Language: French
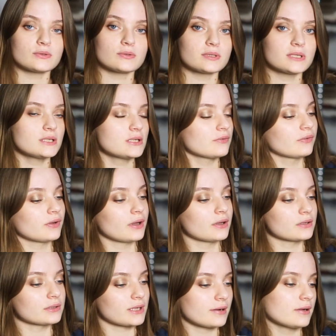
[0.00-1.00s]
ceci j'ai fait
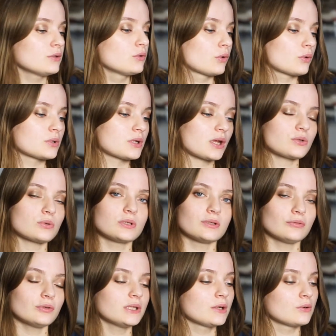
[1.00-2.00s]
un travail de recherche au
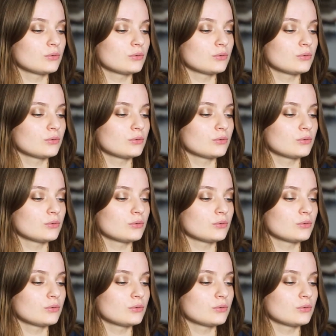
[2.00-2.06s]
niveau des